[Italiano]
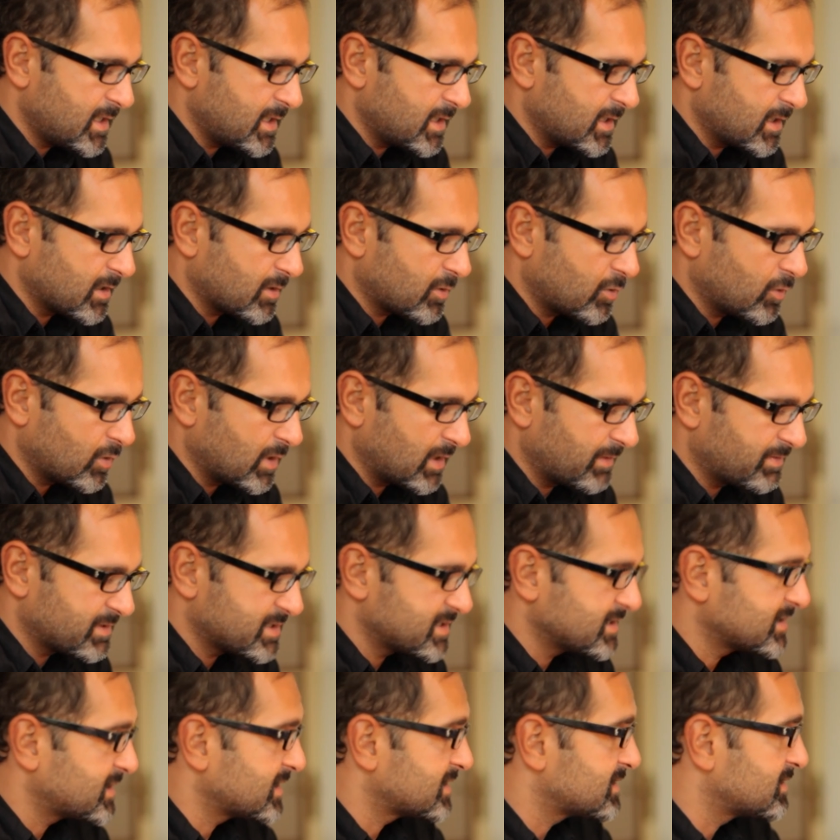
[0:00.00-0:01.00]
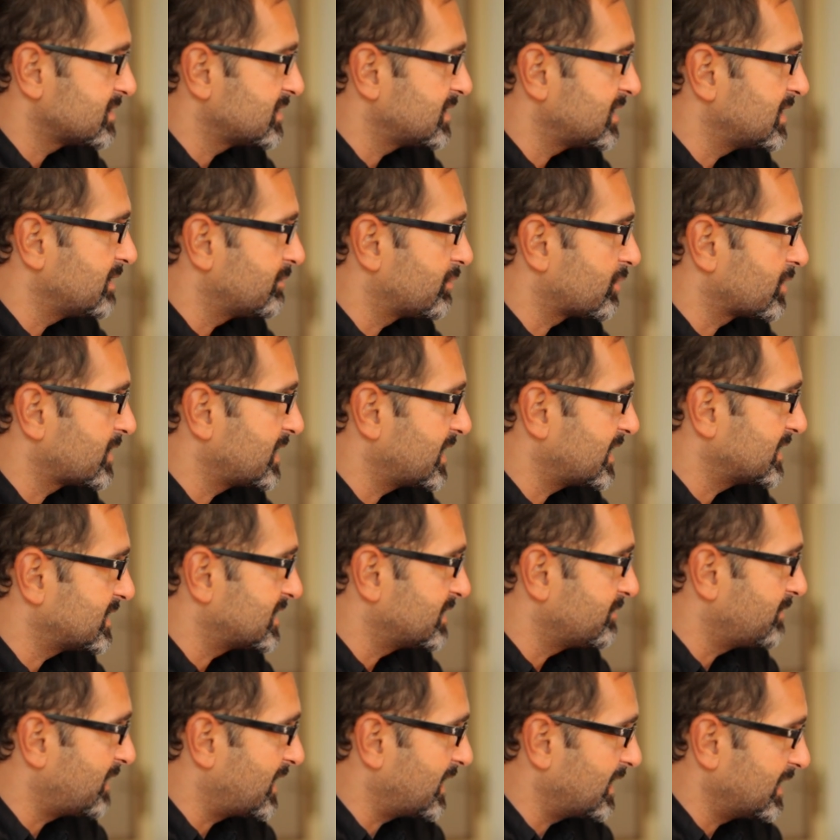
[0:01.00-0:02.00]
eh, con la presentazione del libro
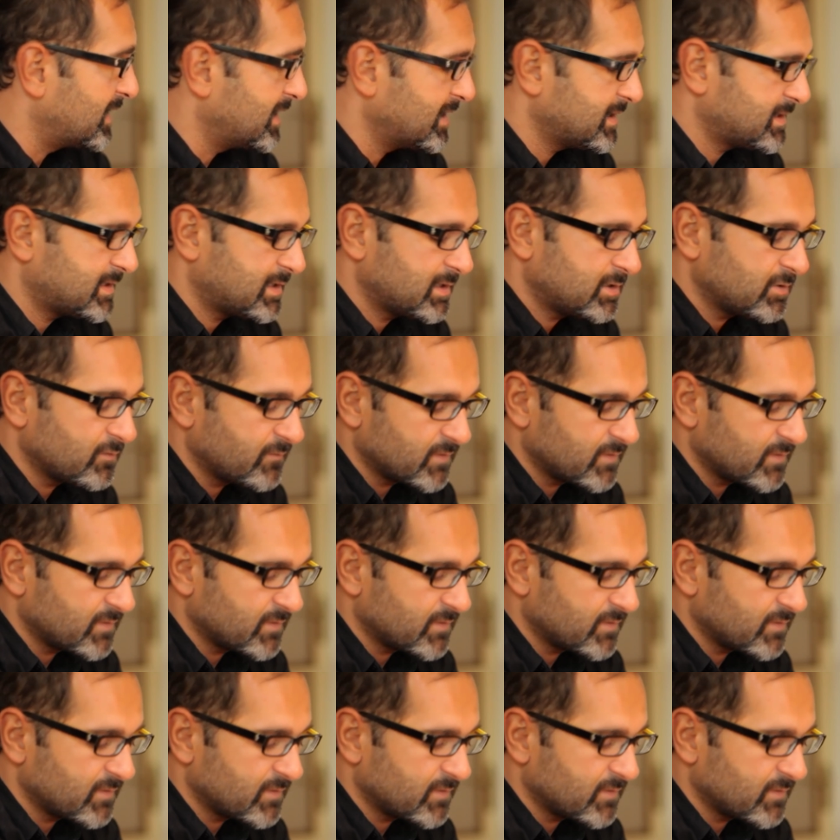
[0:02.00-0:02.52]
Chianti Ballet